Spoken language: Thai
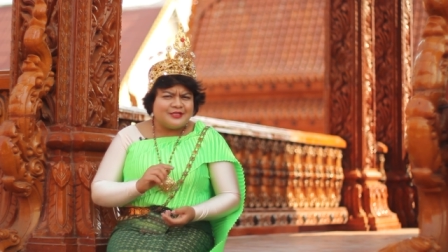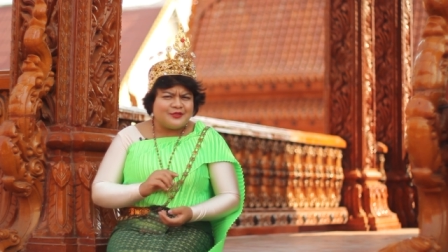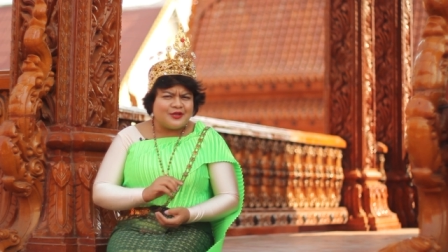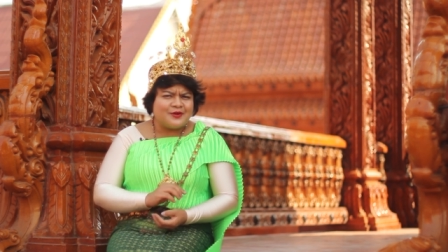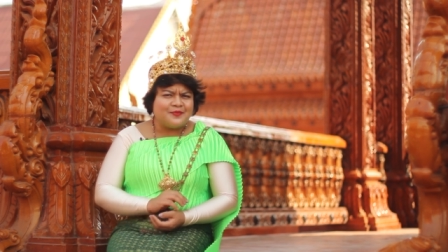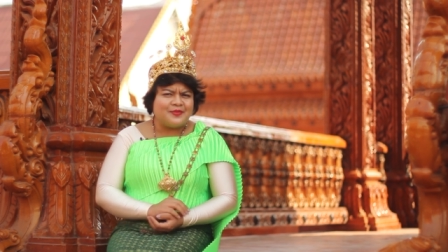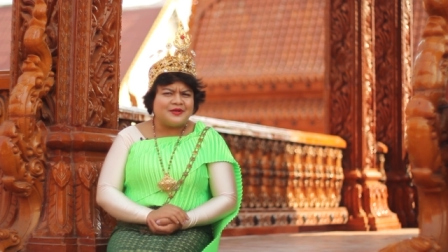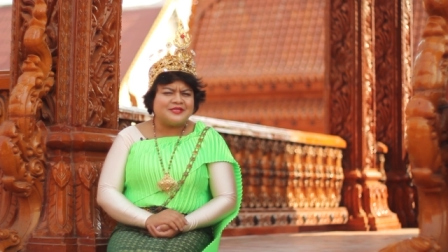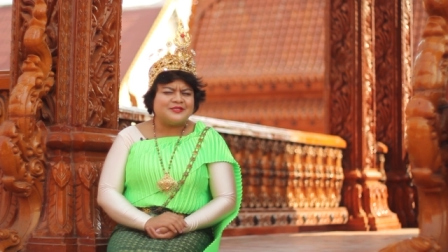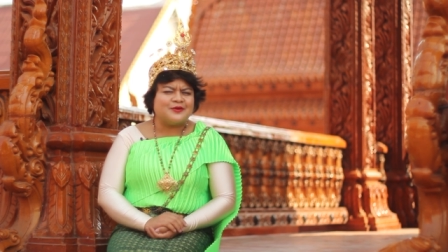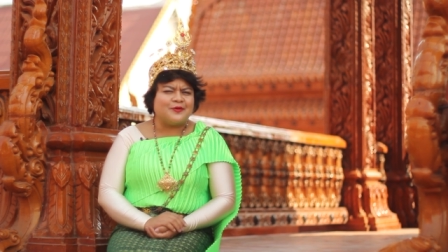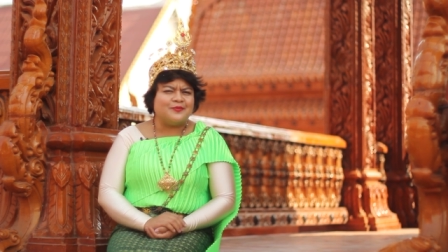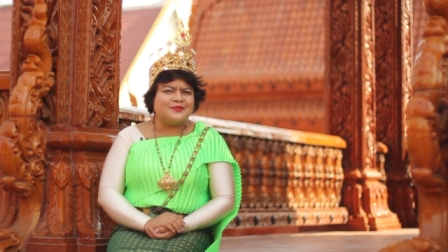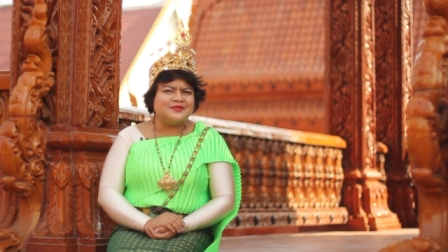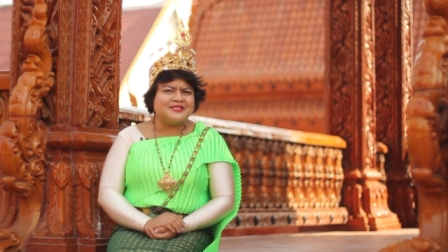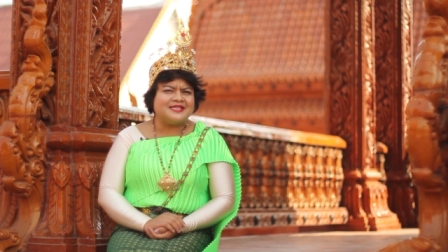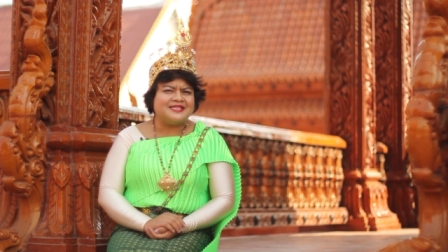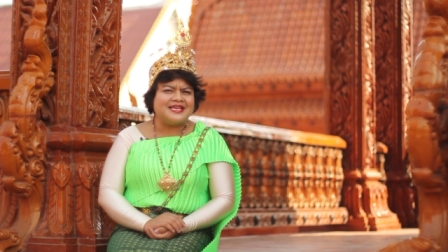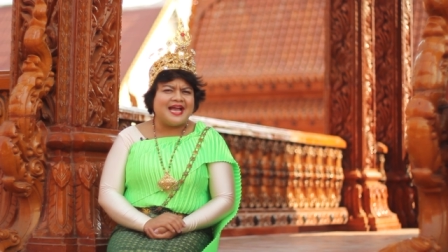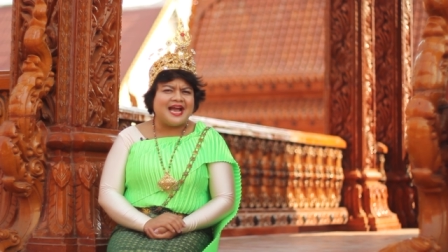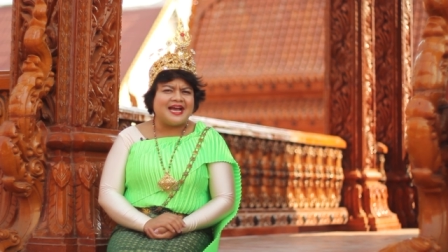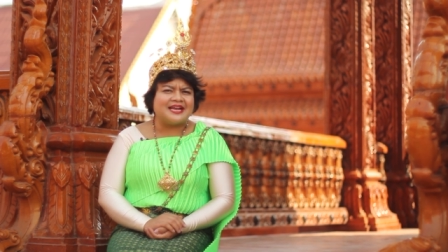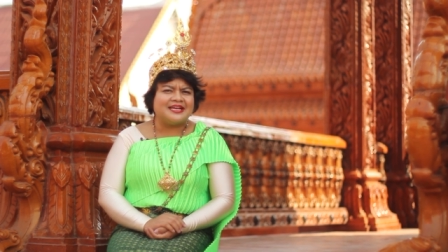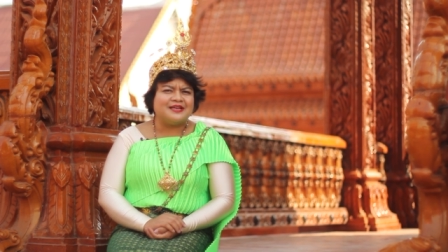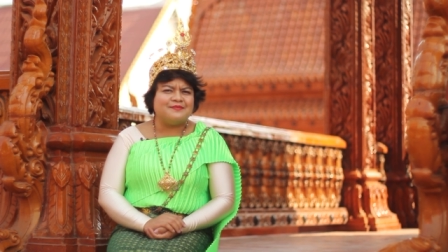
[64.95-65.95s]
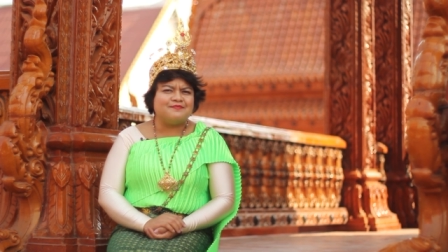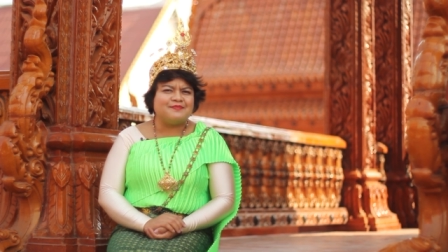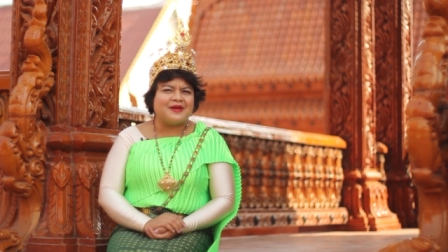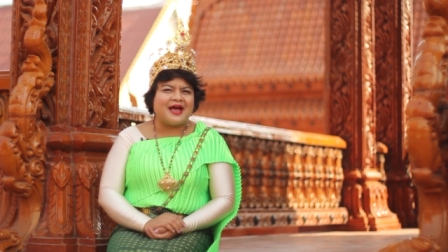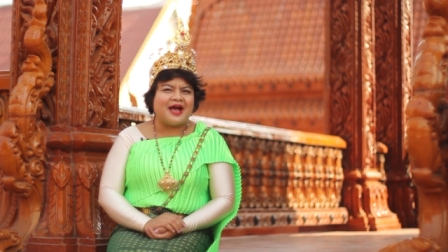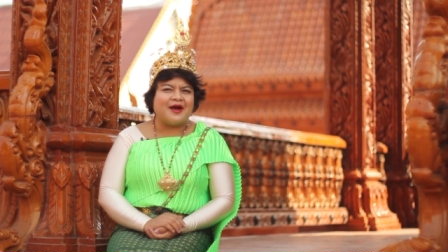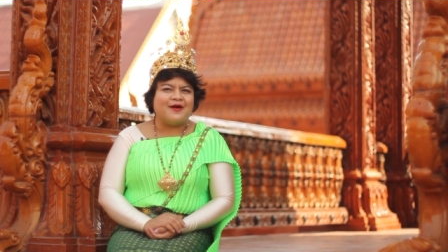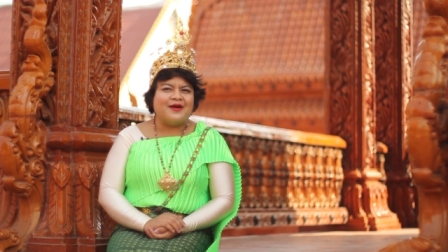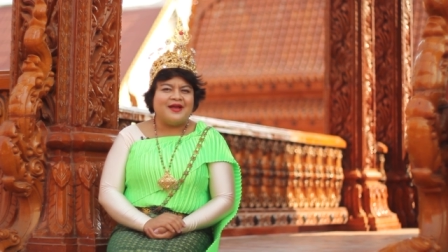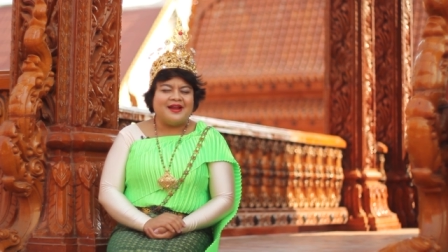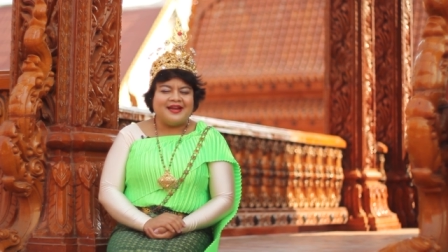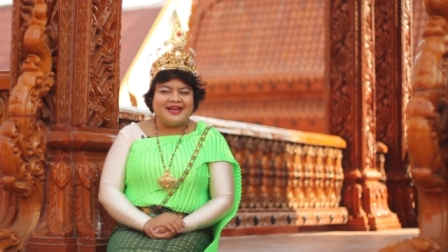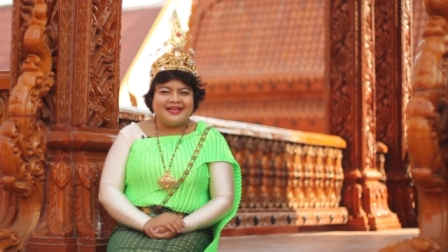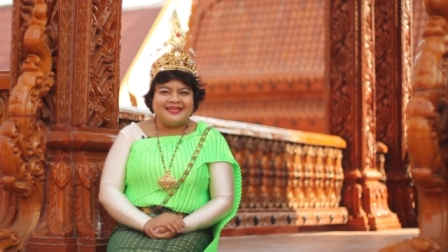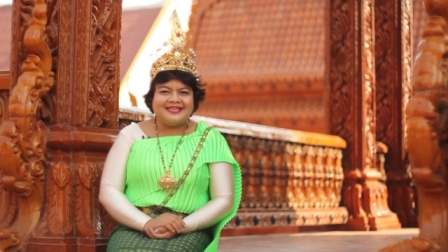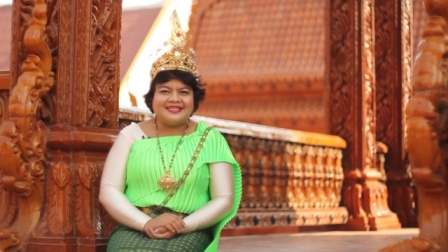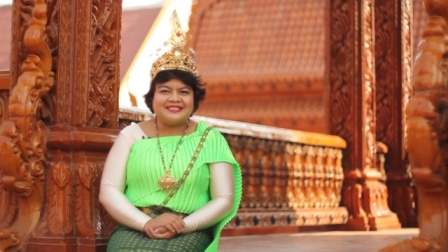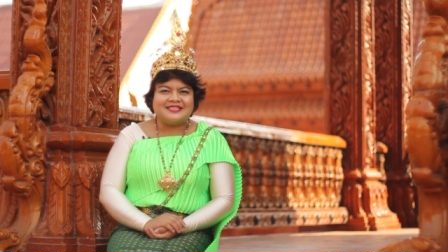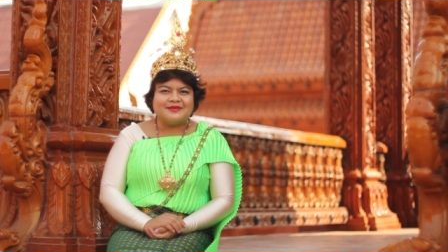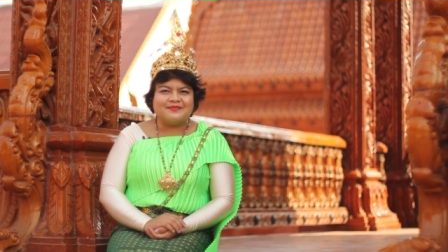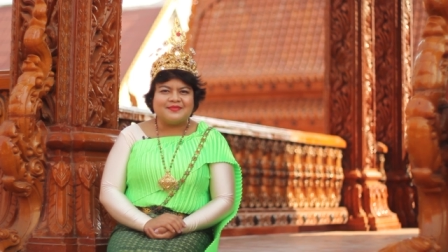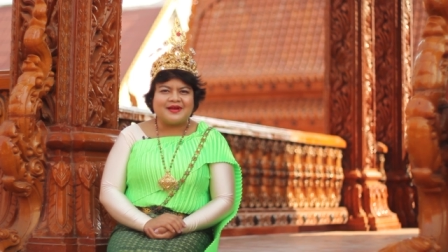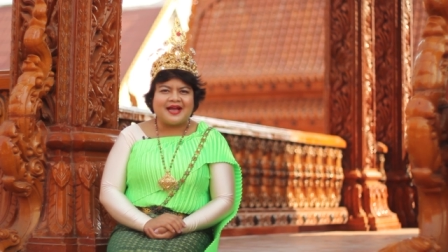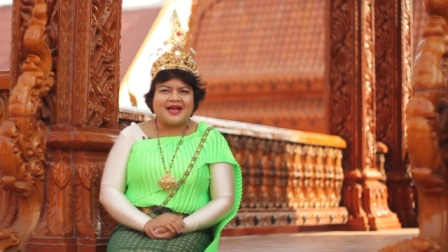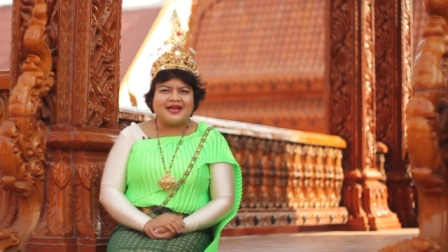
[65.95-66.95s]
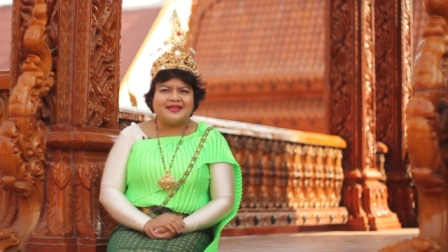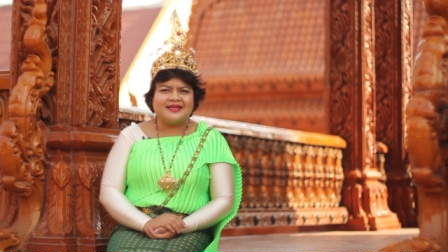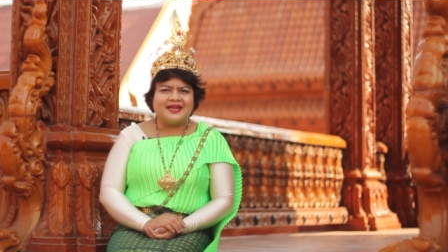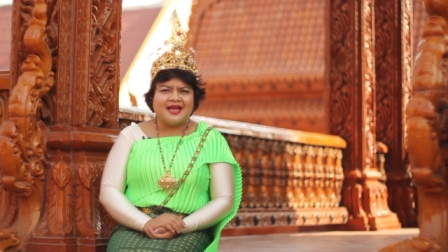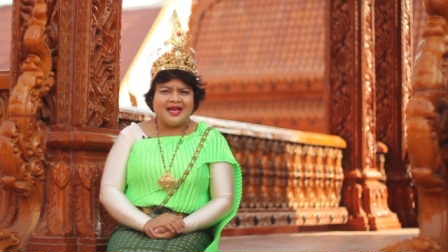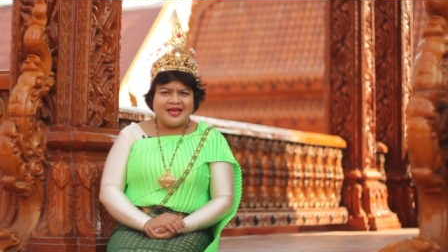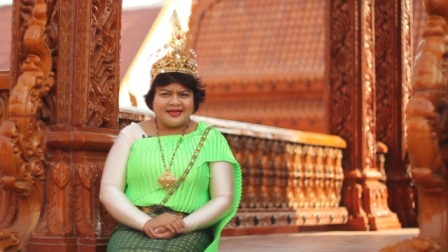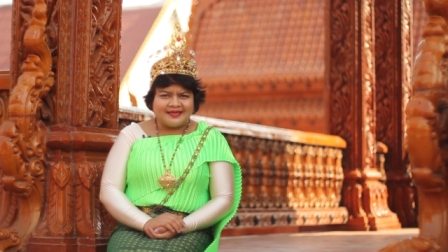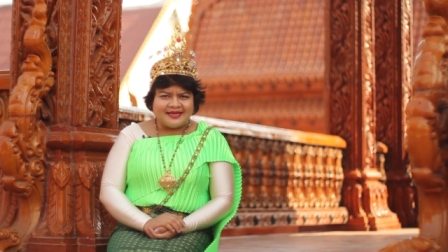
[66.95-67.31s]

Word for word: ส่วนผสมจะยากหรือเปล่าและที่สำคัญ